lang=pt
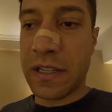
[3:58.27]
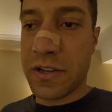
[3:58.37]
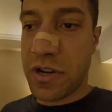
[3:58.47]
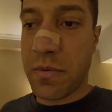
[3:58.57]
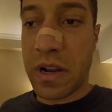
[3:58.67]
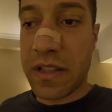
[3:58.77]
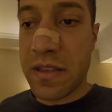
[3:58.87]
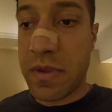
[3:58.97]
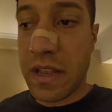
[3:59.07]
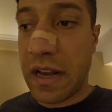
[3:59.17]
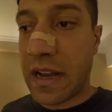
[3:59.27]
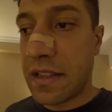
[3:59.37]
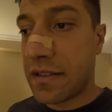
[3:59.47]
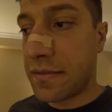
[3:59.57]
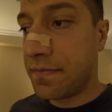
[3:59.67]
Achei uma academia
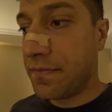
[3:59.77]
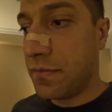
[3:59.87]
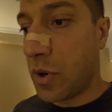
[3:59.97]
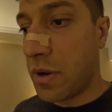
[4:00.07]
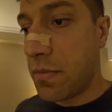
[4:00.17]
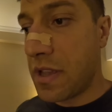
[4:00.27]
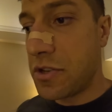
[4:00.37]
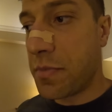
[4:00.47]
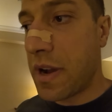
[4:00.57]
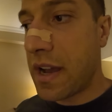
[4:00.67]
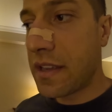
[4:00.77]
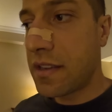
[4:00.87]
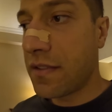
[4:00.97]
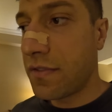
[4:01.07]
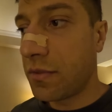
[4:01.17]
irada, uma hora e meia de bike,